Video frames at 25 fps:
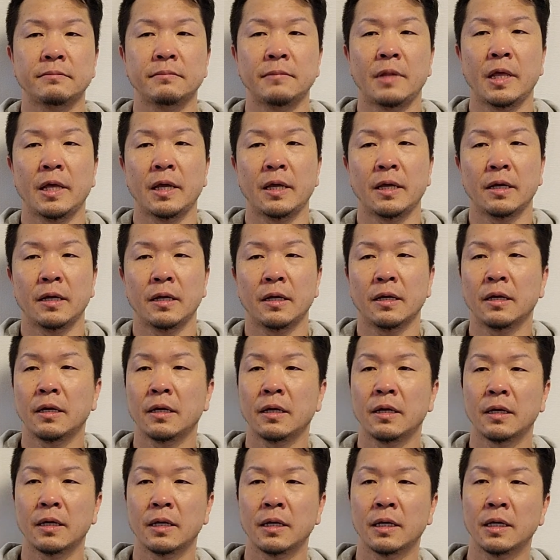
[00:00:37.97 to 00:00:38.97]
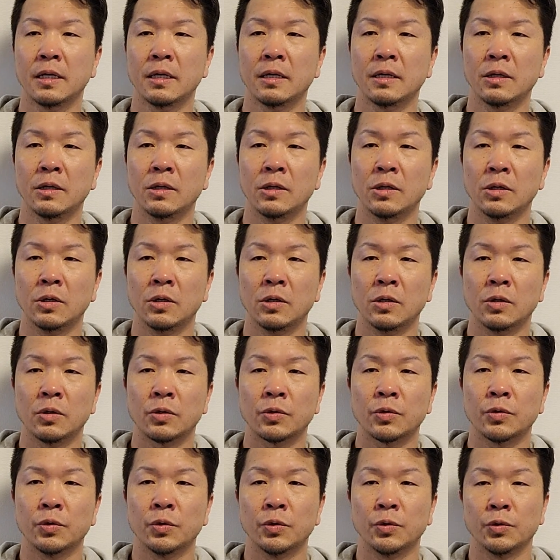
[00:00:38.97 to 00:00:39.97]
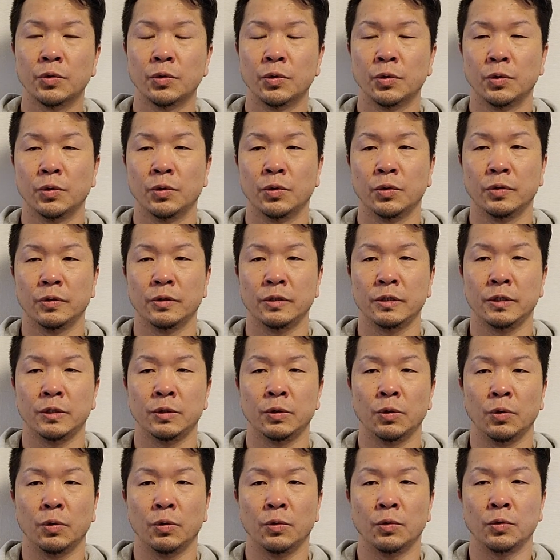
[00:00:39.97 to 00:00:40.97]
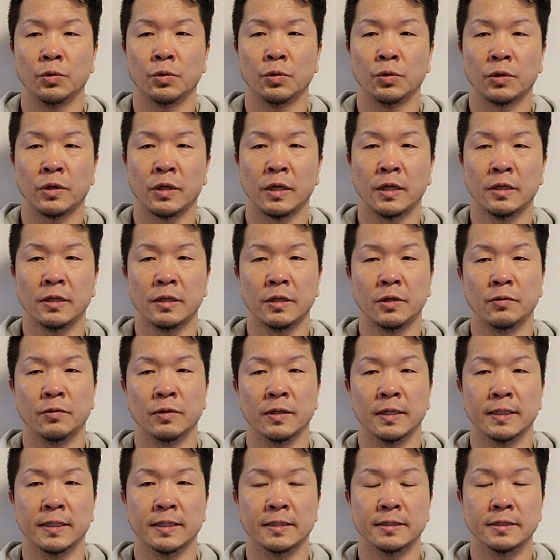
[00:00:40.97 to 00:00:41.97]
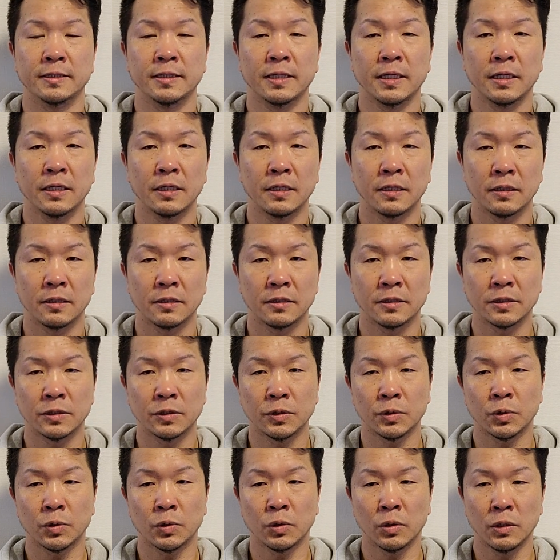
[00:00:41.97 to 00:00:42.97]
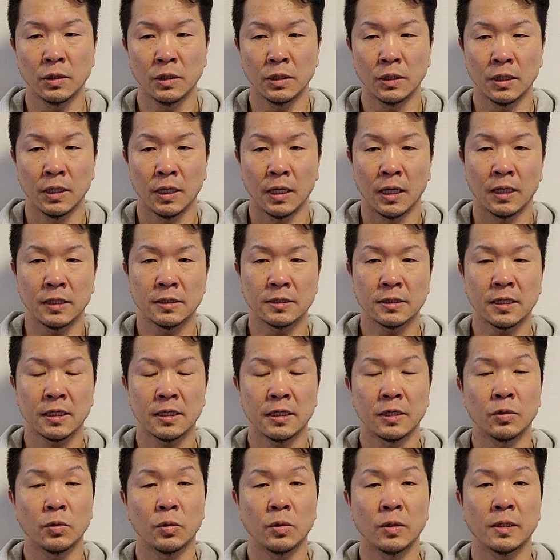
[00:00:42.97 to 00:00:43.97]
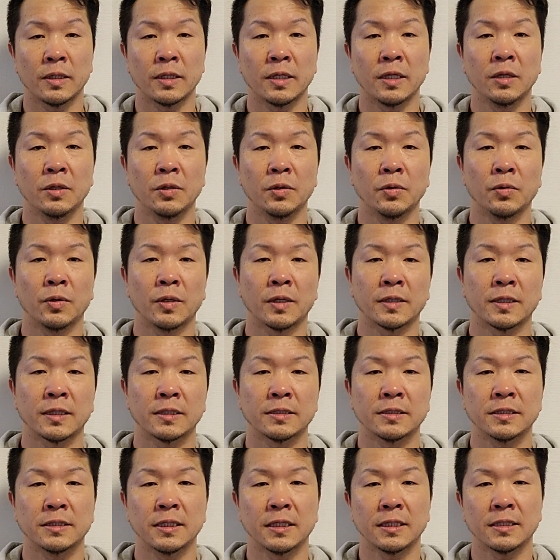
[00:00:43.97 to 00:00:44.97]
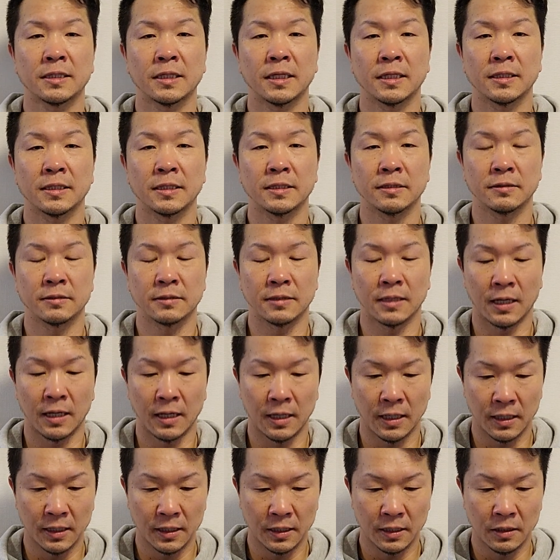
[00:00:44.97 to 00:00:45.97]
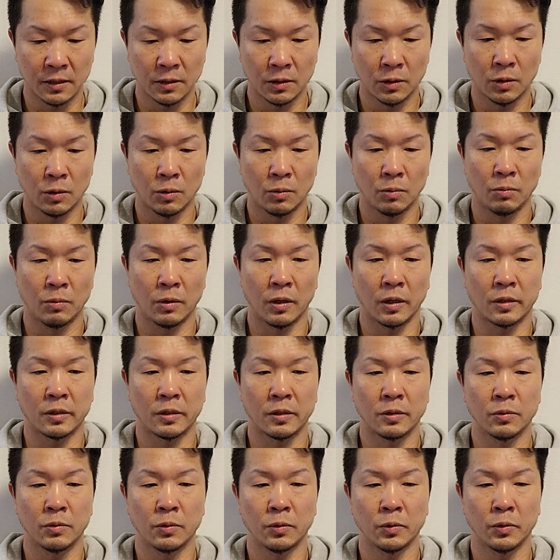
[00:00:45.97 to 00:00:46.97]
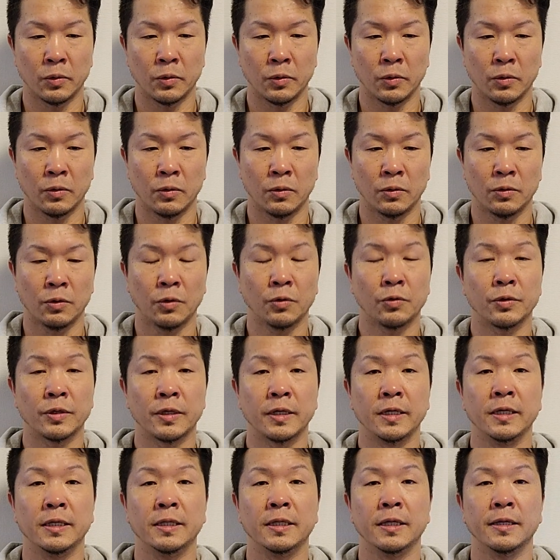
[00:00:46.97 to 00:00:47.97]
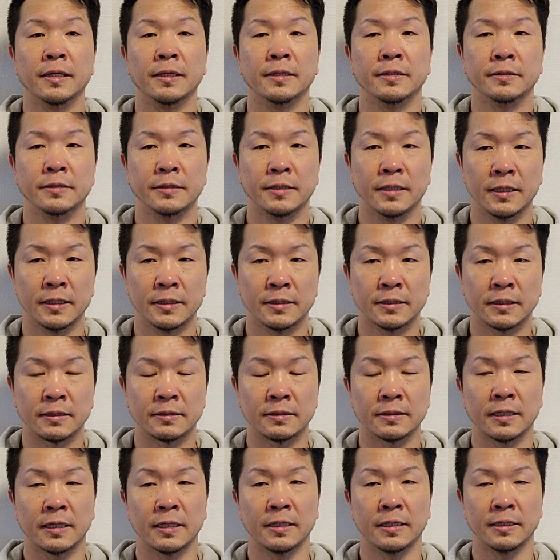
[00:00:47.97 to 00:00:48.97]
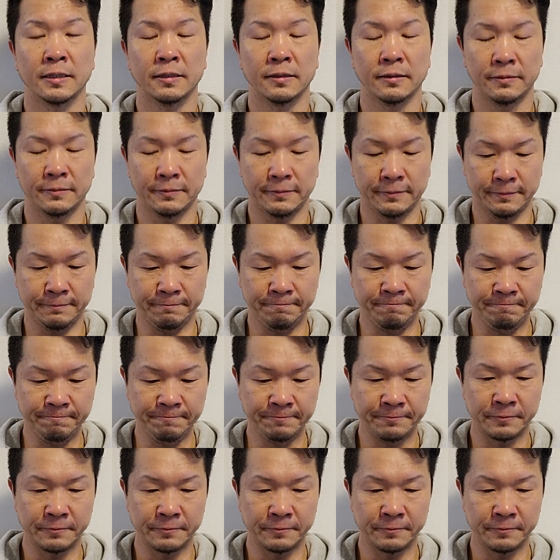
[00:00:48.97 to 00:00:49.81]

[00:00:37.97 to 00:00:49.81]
で、今日の移動の予定っていうのがですね、一応、明日から移動ができるという形だったんですが、まあ、昨日夜聞いてですね、さすがに起